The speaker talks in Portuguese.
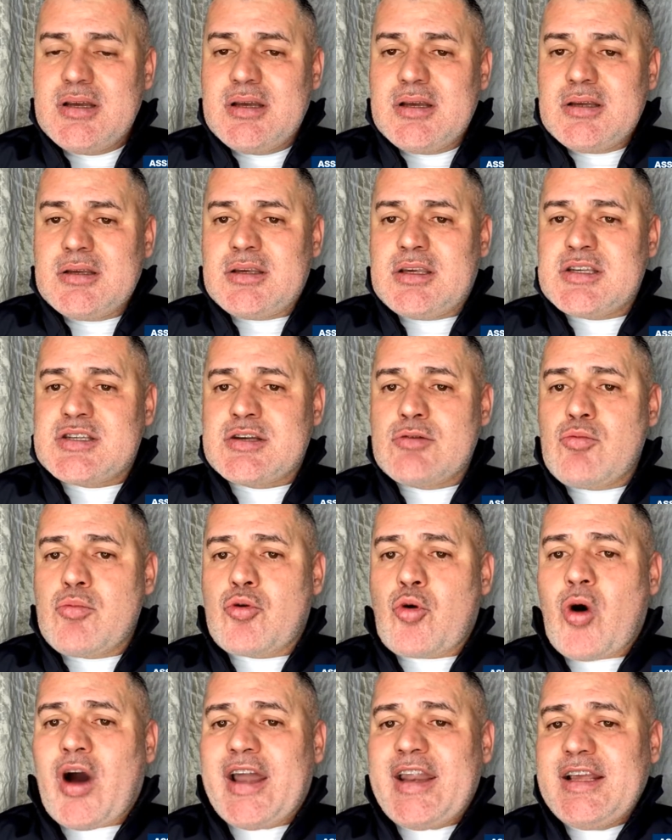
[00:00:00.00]
que são
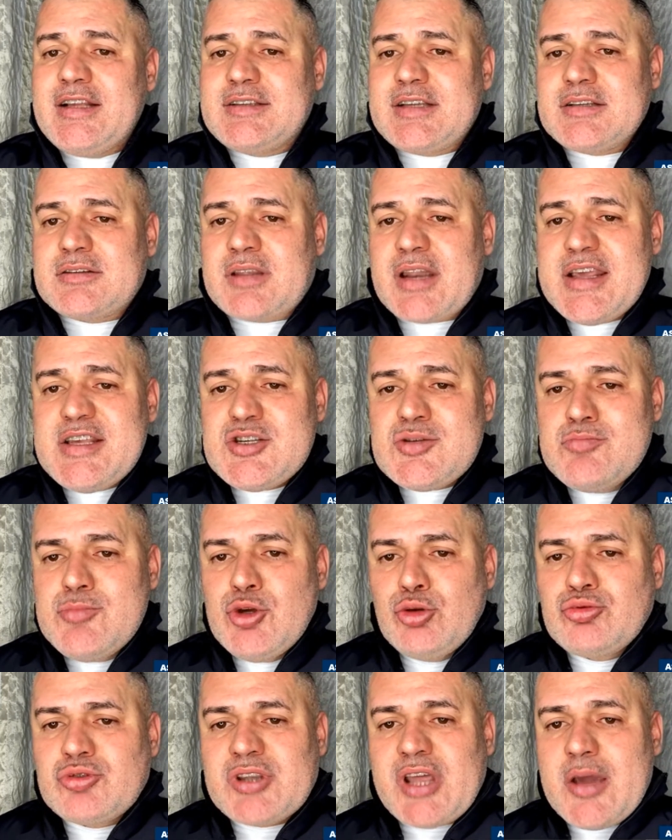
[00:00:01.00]
43
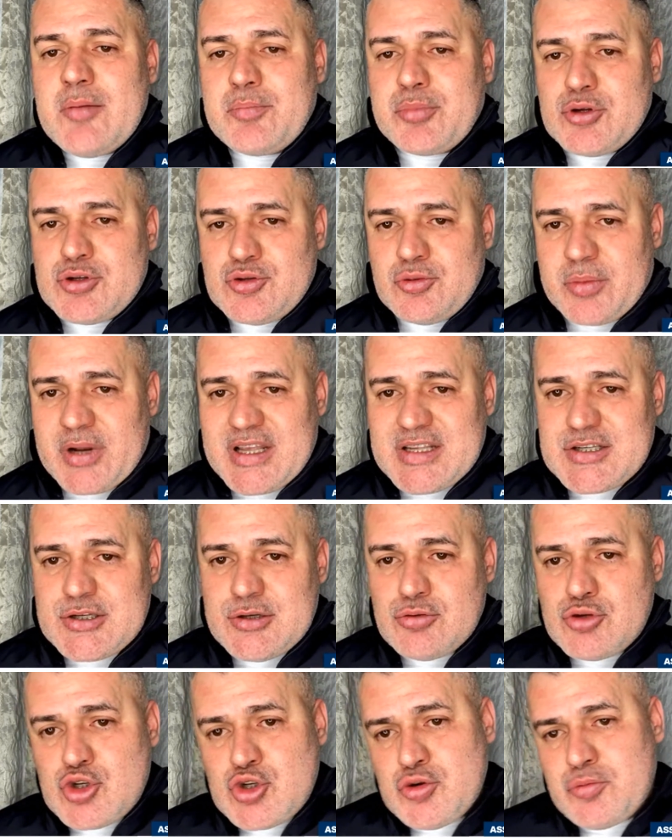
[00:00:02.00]
mil templos no Brasil,
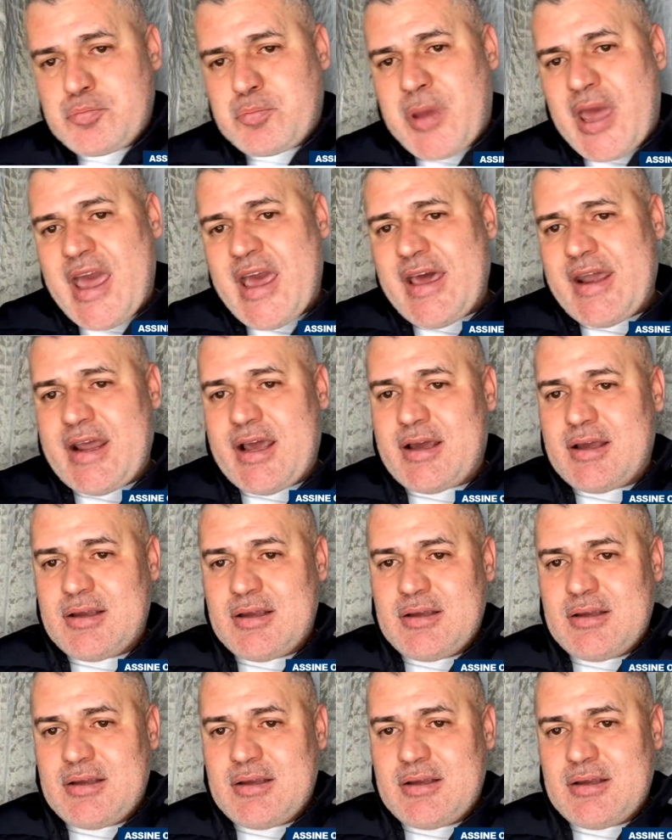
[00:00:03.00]
supera